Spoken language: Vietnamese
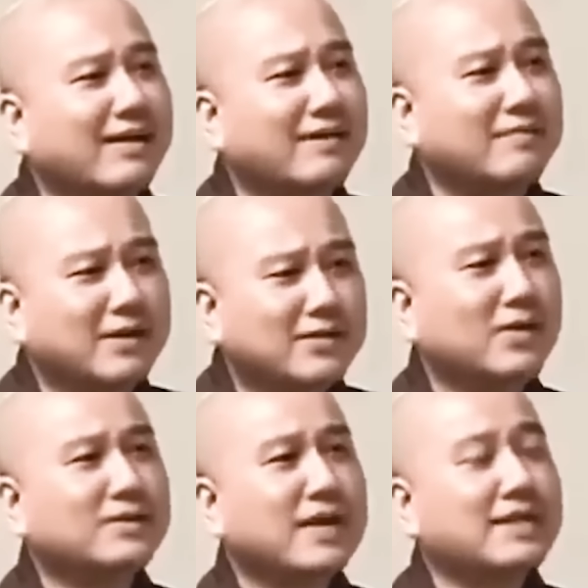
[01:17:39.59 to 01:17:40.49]
Bước vô
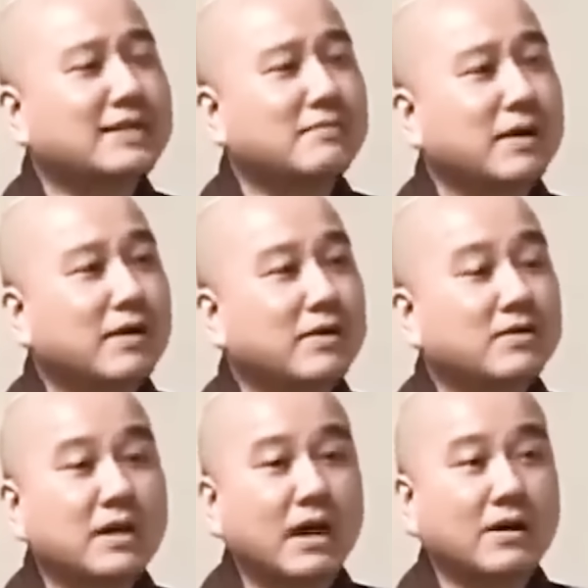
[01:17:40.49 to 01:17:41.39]
xe xong bà cứ nói
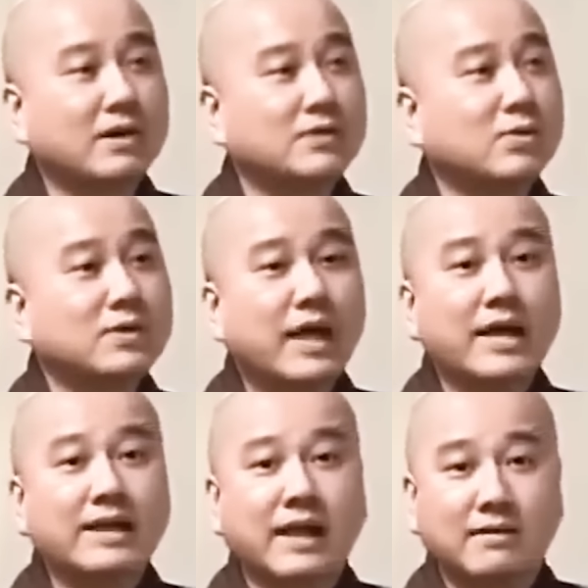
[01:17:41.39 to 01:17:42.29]
trời ơi xui ghê
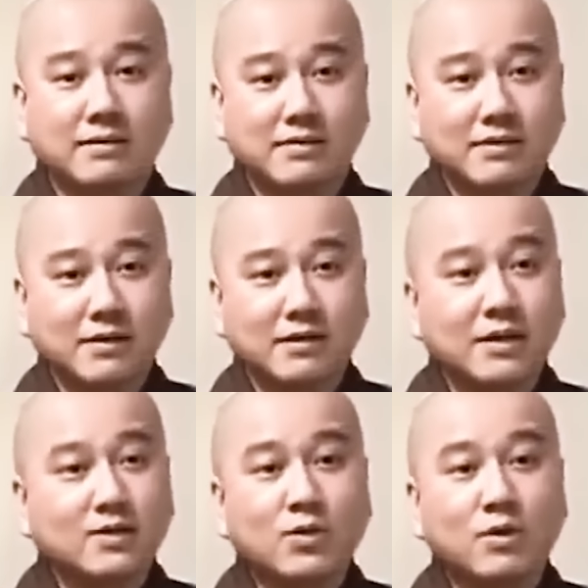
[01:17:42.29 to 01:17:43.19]
nha,
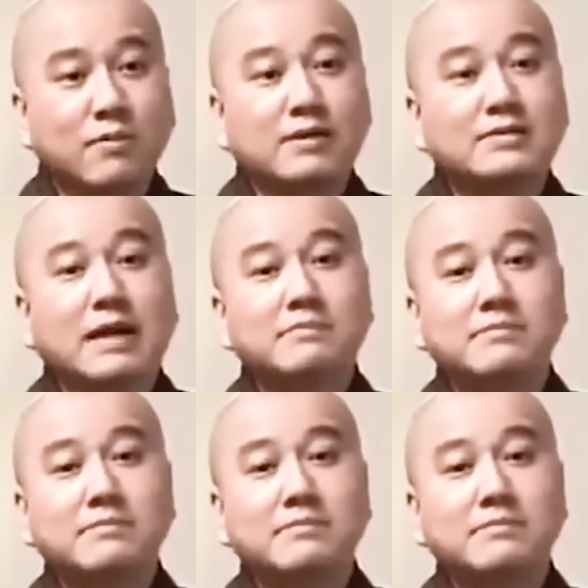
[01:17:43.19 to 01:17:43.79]
đi chùa mất một trăm.